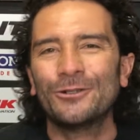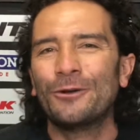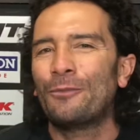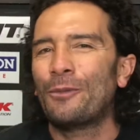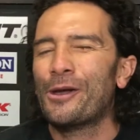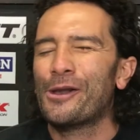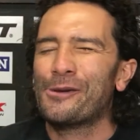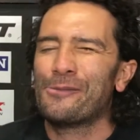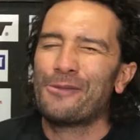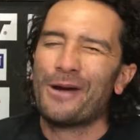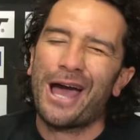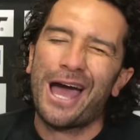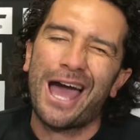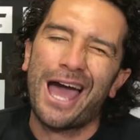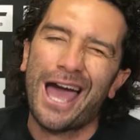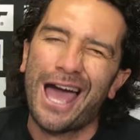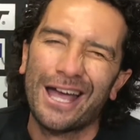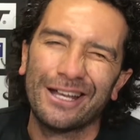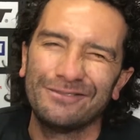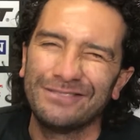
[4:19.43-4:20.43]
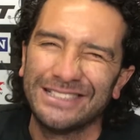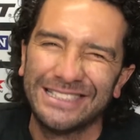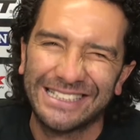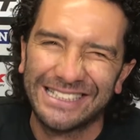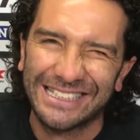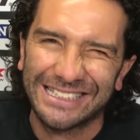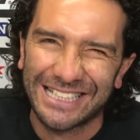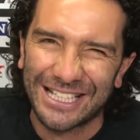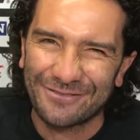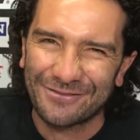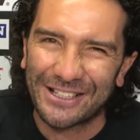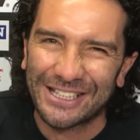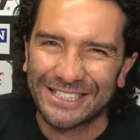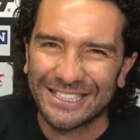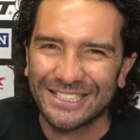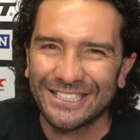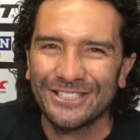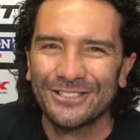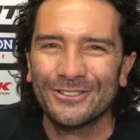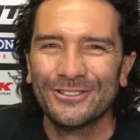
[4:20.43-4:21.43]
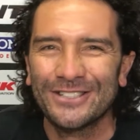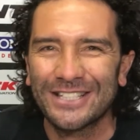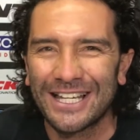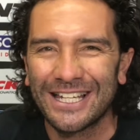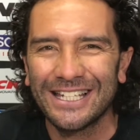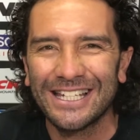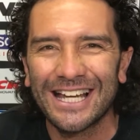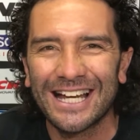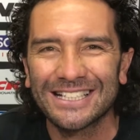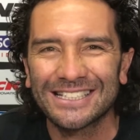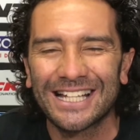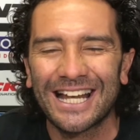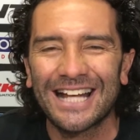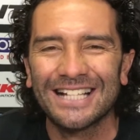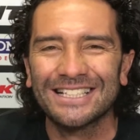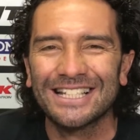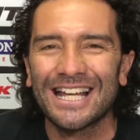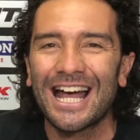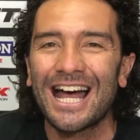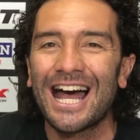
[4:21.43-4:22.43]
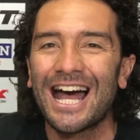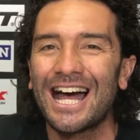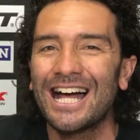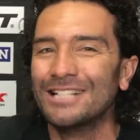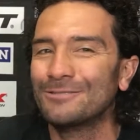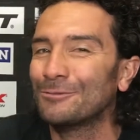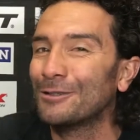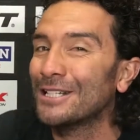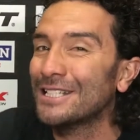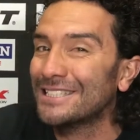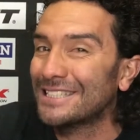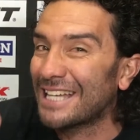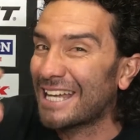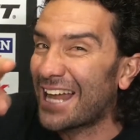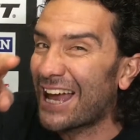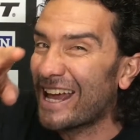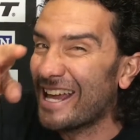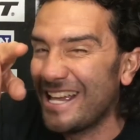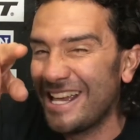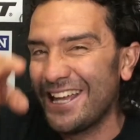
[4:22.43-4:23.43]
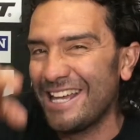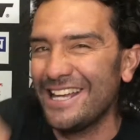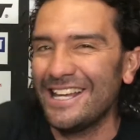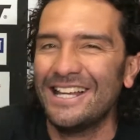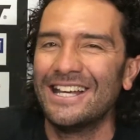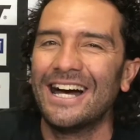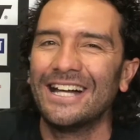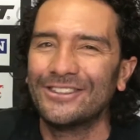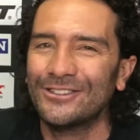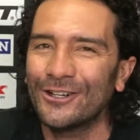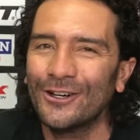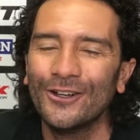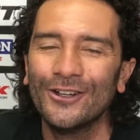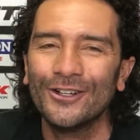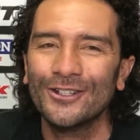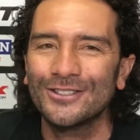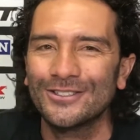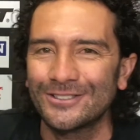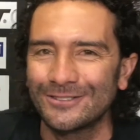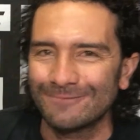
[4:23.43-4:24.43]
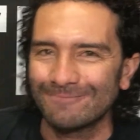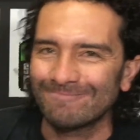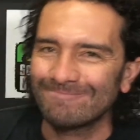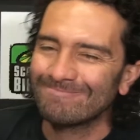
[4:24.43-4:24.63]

Superbike, bicicletas, partes y chucherías, gracias por estar ahí a todos.